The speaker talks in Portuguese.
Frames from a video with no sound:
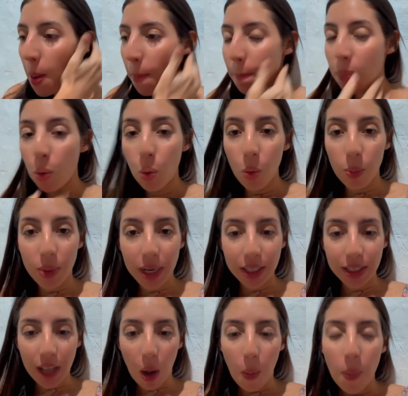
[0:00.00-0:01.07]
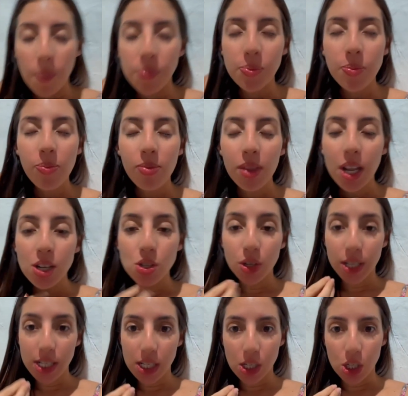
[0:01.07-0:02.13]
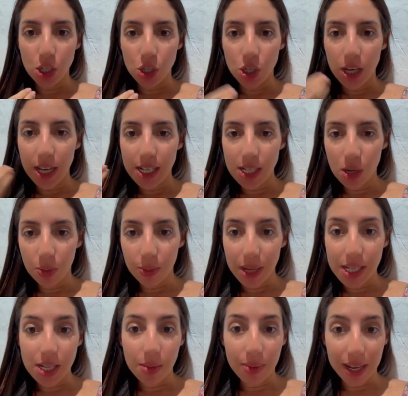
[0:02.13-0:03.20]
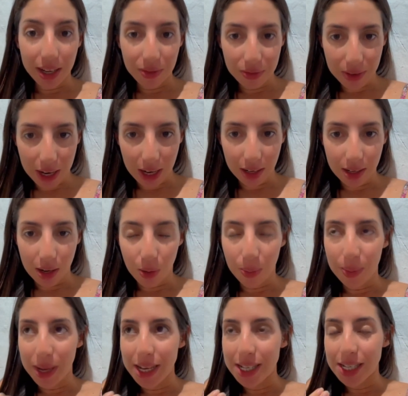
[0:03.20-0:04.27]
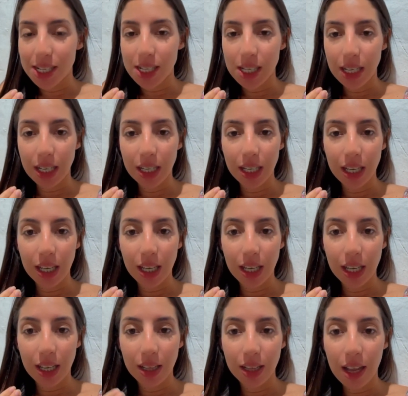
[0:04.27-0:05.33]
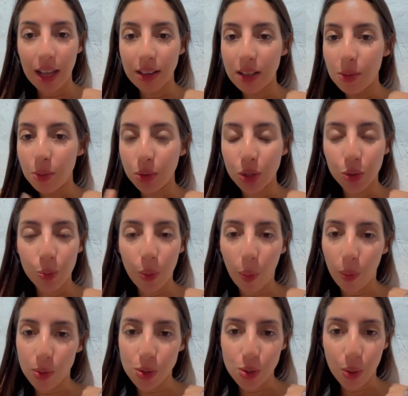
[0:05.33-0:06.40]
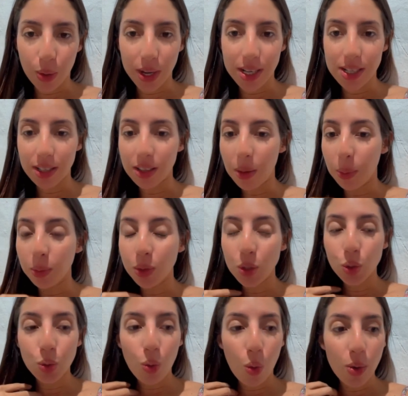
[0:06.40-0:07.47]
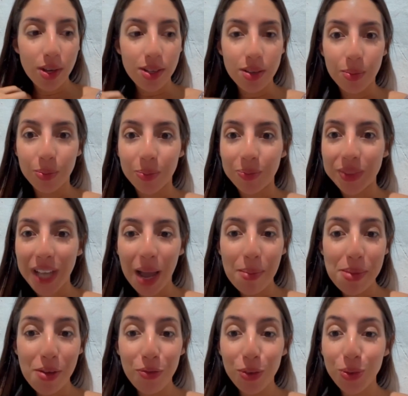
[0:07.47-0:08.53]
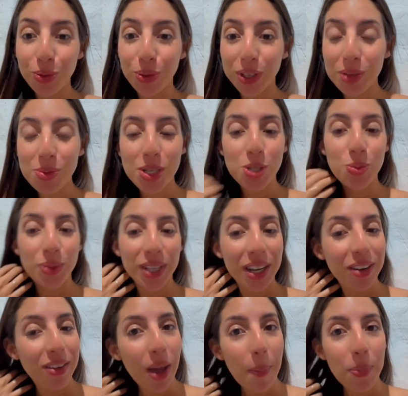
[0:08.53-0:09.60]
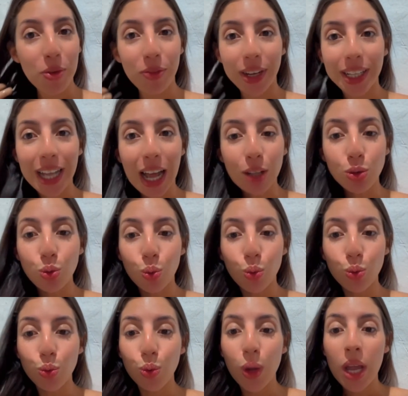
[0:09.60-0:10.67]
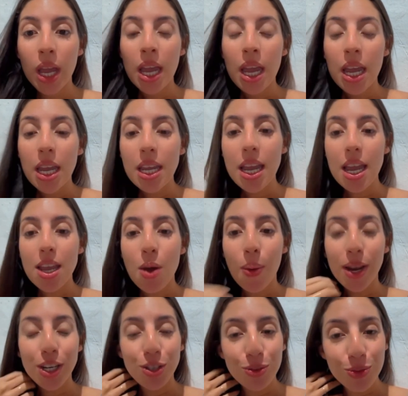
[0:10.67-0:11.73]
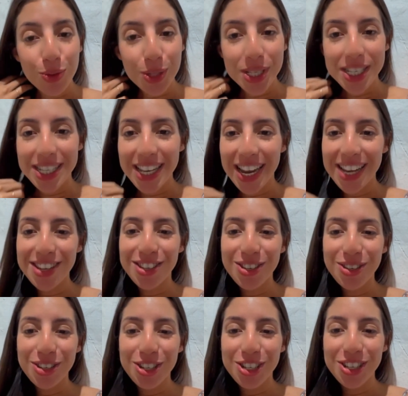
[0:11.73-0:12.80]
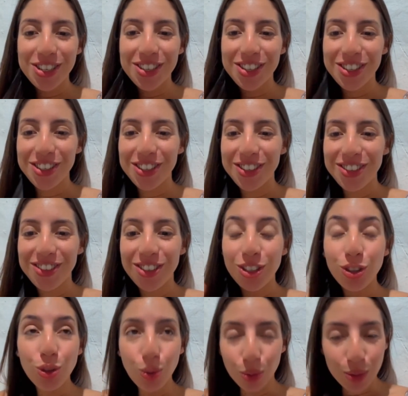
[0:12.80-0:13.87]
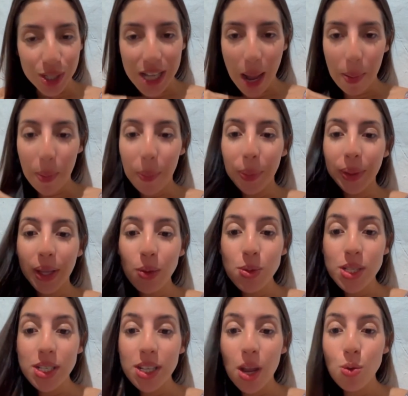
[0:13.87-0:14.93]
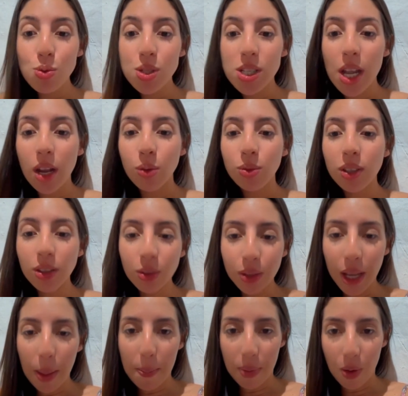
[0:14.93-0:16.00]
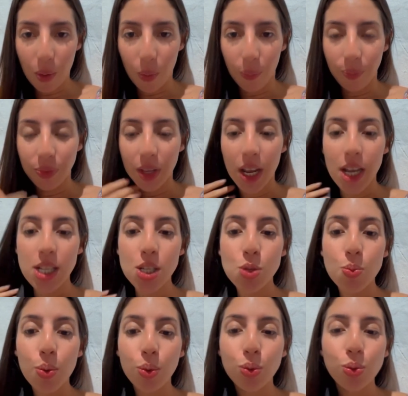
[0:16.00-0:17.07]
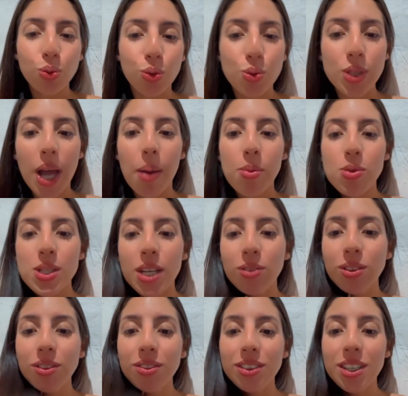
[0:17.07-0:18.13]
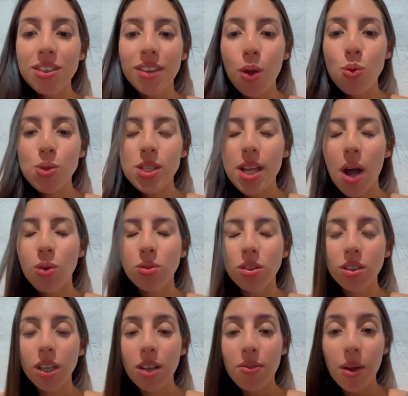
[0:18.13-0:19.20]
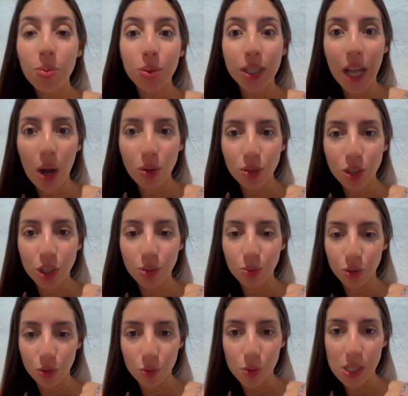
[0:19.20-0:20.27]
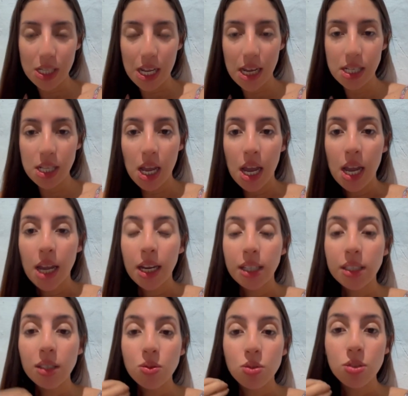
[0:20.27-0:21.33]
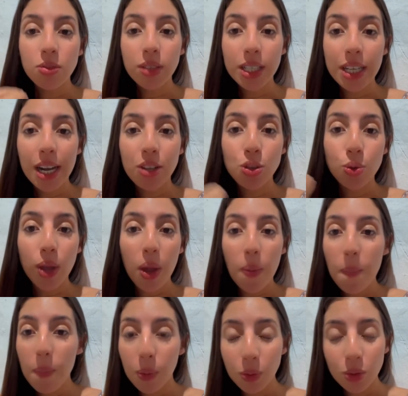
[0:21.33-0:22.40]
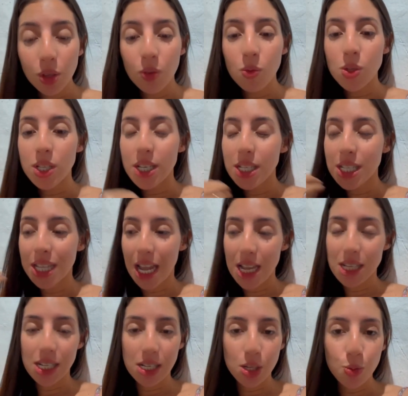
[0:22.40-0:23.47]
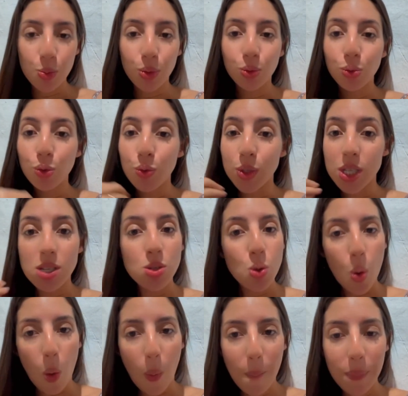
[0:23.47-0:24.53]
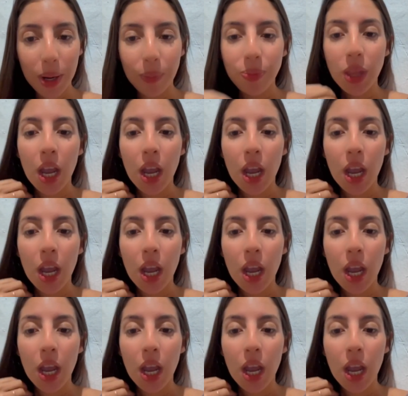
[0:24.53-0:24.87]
publi e tal. Só que assim, gente, esse é o mês da Black Friday, é um mês assim que entra muitas promoções, entra muitas coisas, sabe? E eu fico doida pra vocês poderem aproveitar tudo. E aí eu encho vocês de, de tudo, sabe? Porque eu, eu sei o tanto que é bom esses produtos, sabe? Eu sei o tanto que vocês vão gostar, o tanto que vai mudar a autoestima de vocês. Então, de verdade, eu quero muito que vocês testem esses produtos, que vocês comprem.